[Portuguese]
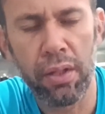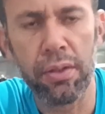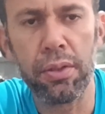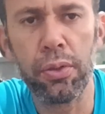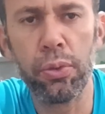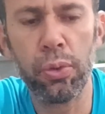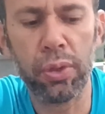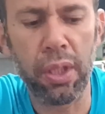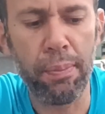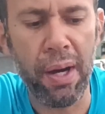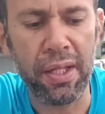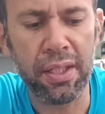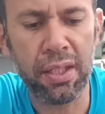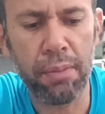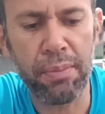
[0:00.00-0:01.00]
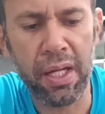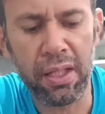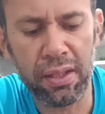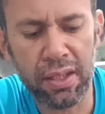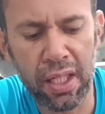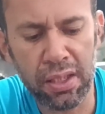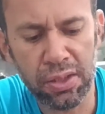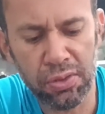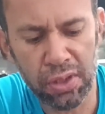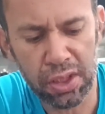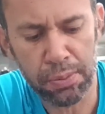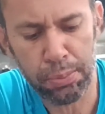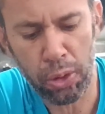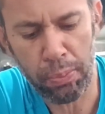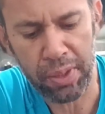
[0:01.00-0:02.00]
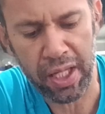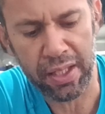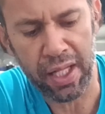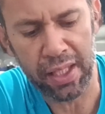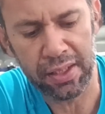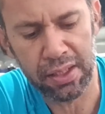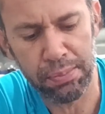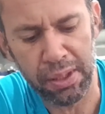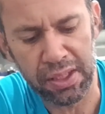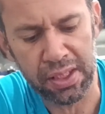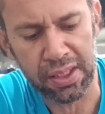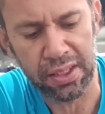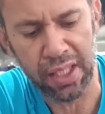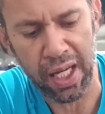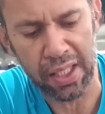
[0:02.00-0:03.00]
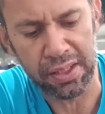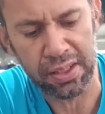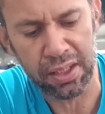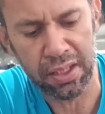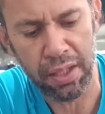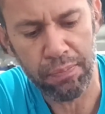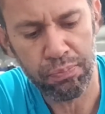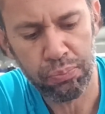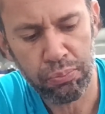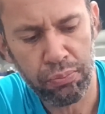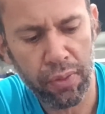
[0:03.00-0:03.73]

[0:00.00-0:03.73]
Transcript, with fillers: E o tamarindo também tem suas propriedades medicinais aí, né?